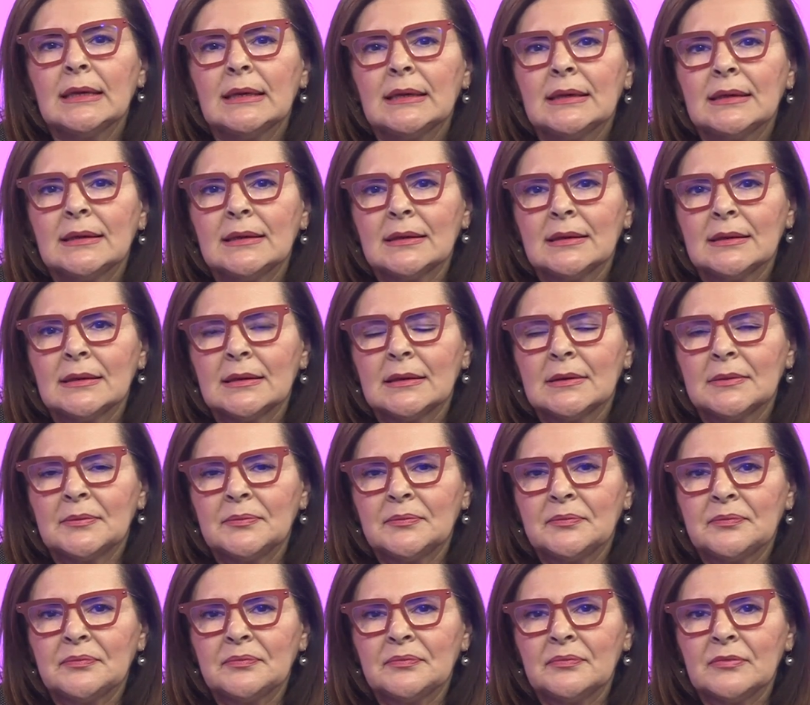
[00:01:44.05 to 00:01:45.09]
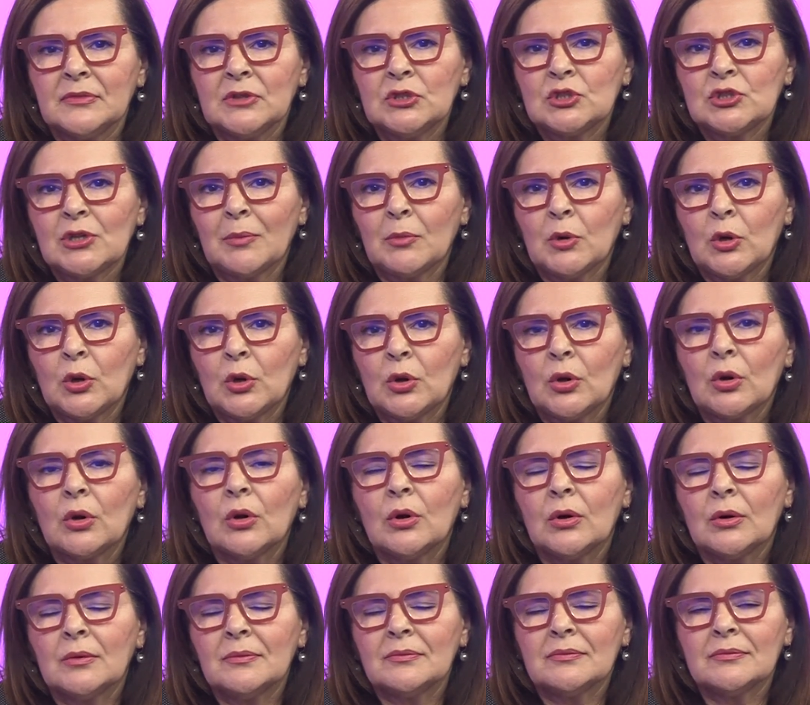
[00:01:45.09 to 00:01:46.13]
ehm,
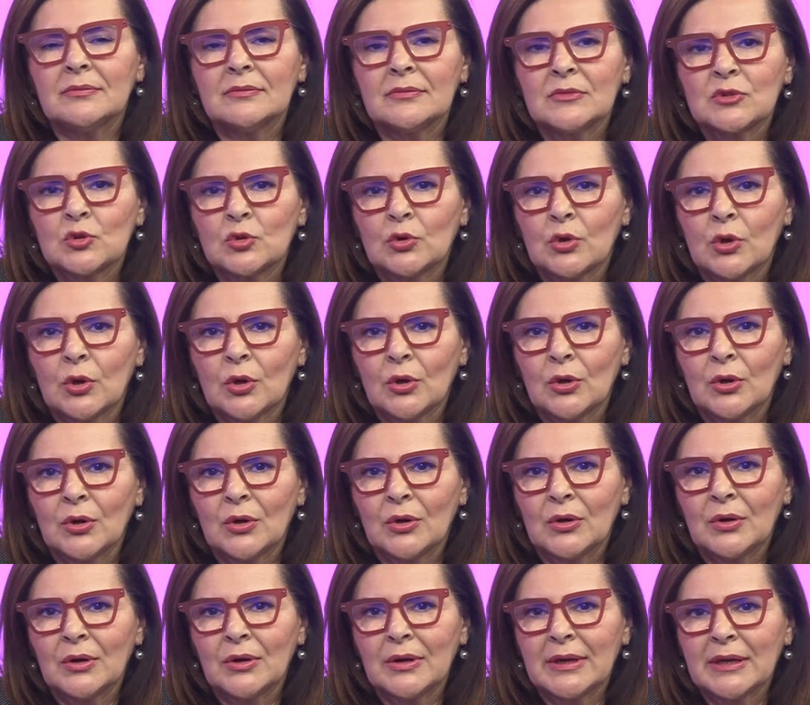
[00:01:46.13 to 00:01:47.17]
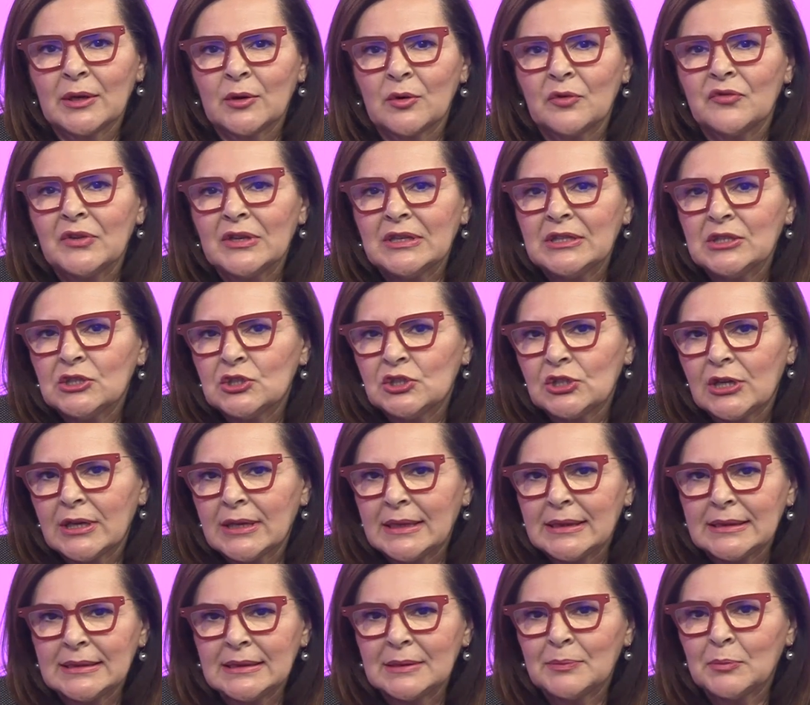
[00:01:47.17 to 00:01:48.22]
diciamo Ehm, sono ecco,
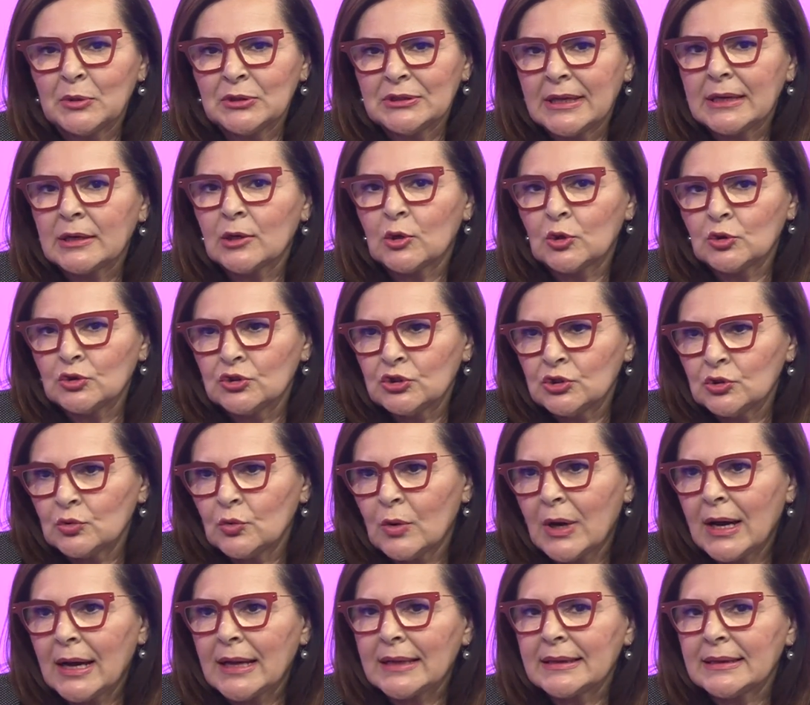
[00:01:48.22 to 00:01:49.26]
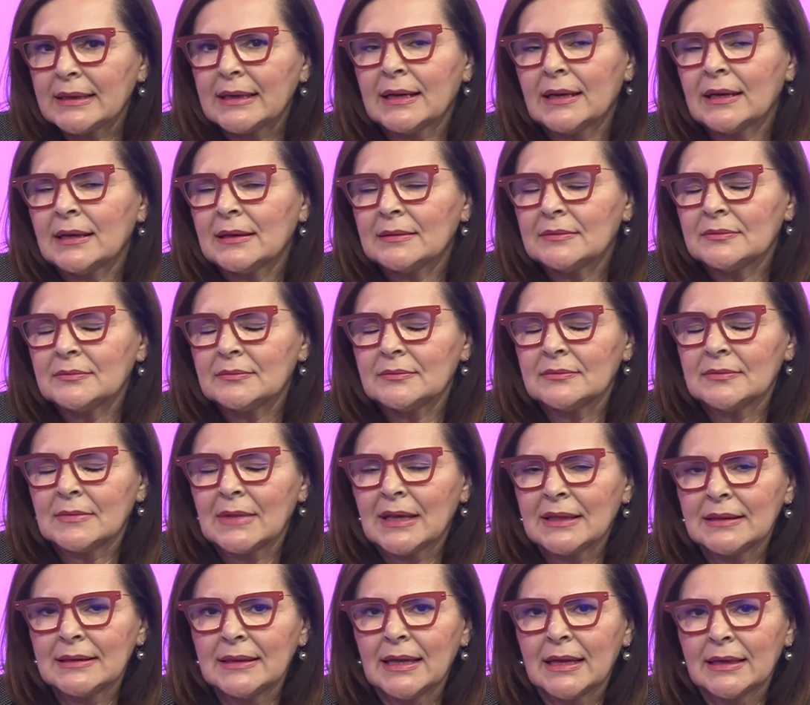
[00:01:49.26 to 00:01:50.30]
felice di poter continuare a,
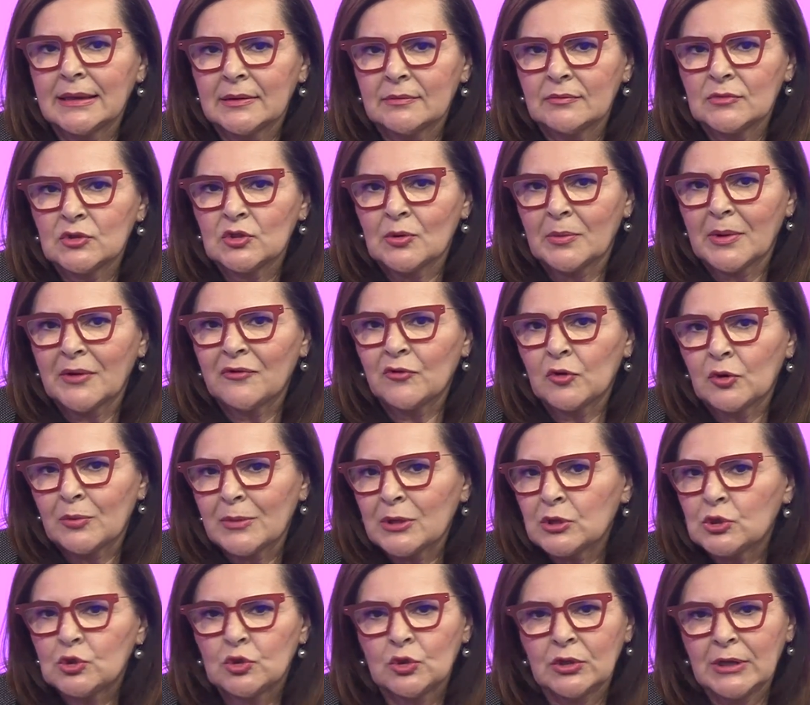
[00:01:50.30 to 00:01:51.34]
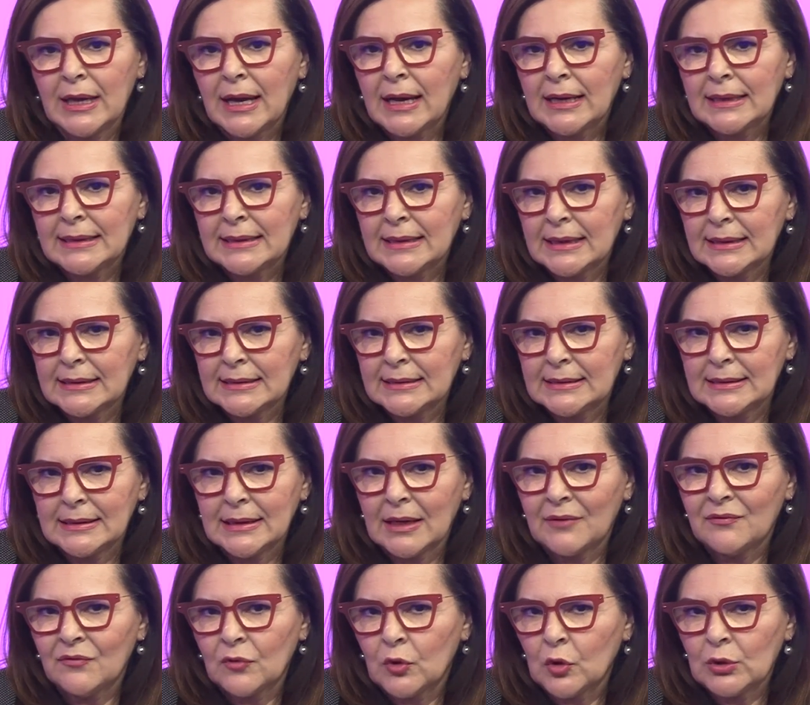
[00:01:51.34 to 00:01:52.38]
a dare insomma, formazione anche a chi
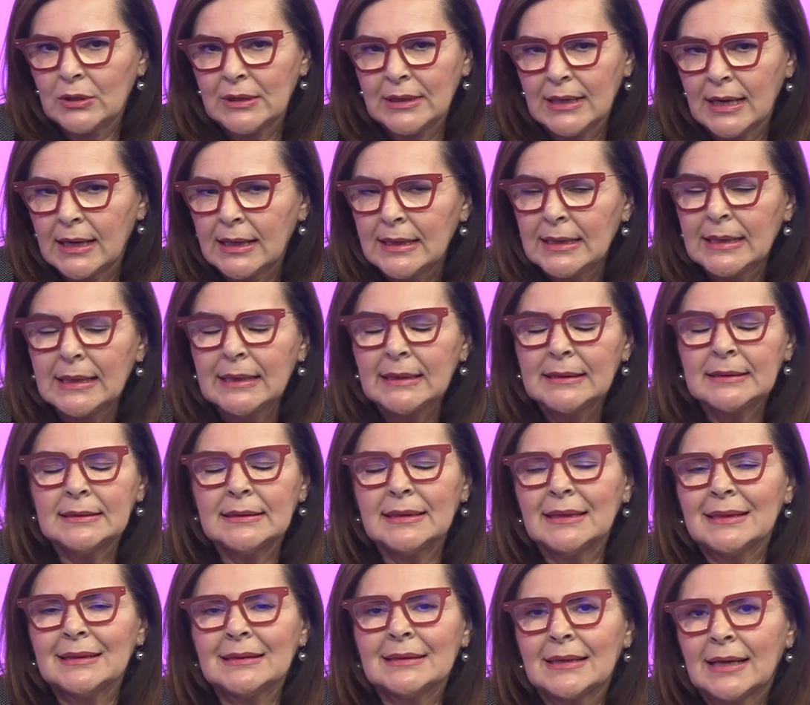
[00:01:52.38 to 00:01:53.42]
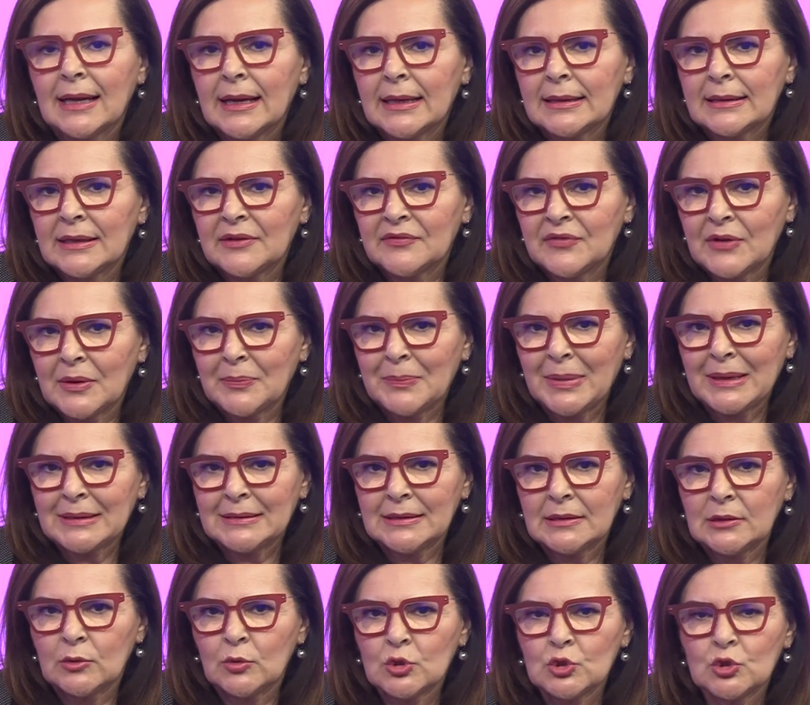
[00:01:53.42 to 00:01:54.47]
ha voglia di entrare a far
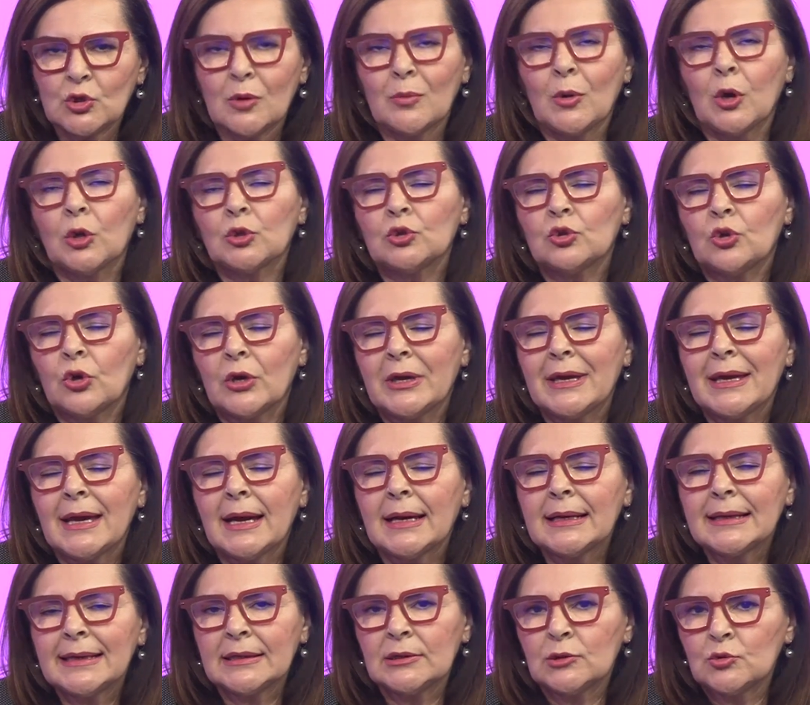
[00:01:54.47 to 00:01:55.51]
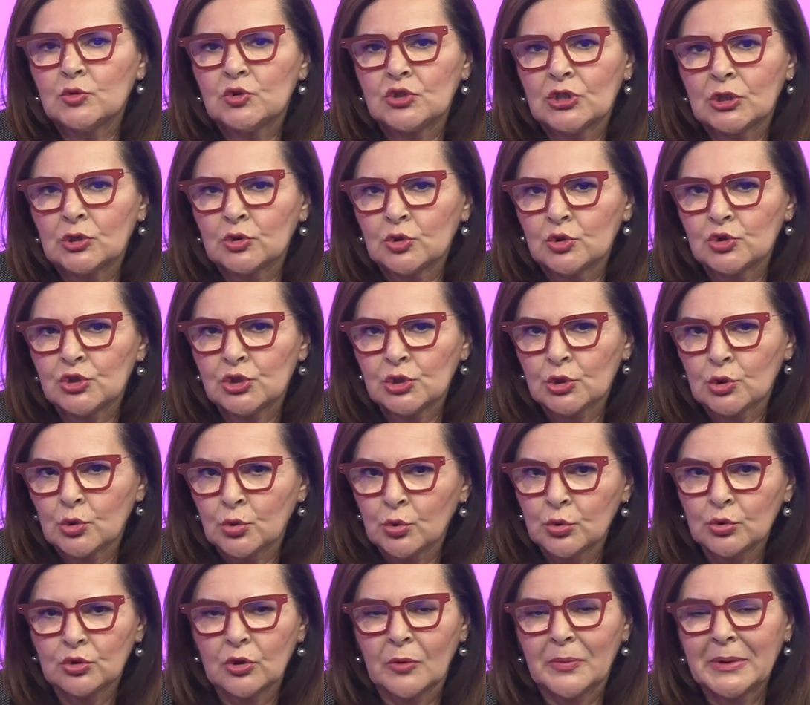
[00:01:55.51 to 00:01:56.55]
parte di questo mondo e anche di un certo
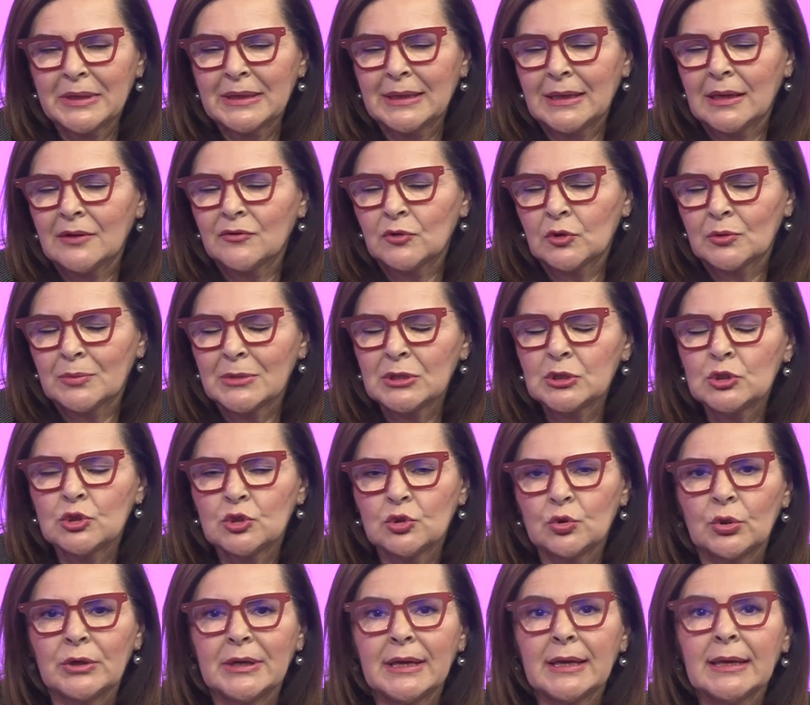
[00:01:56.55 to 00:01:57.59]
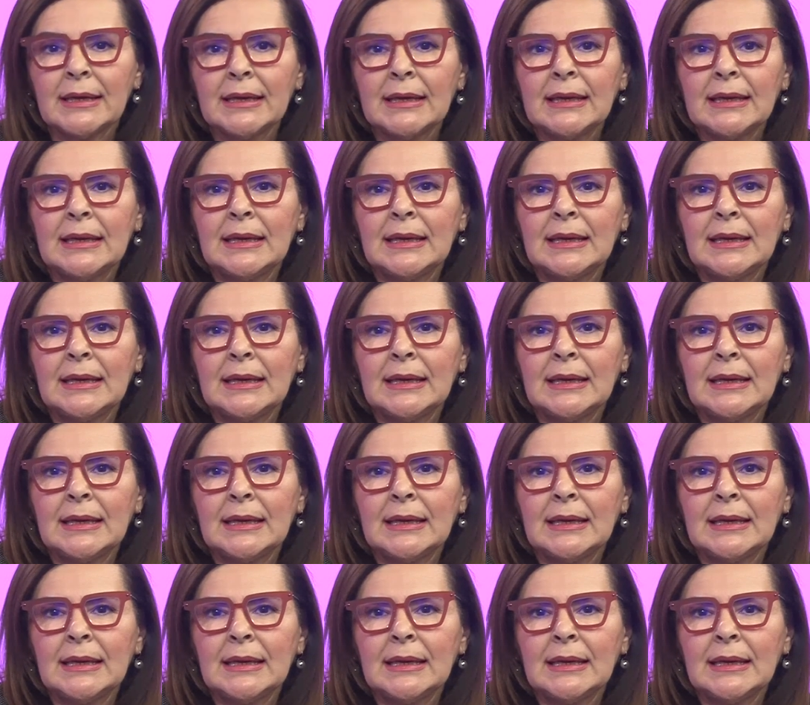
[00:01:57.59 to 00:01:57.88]
circuito, perché la formazione,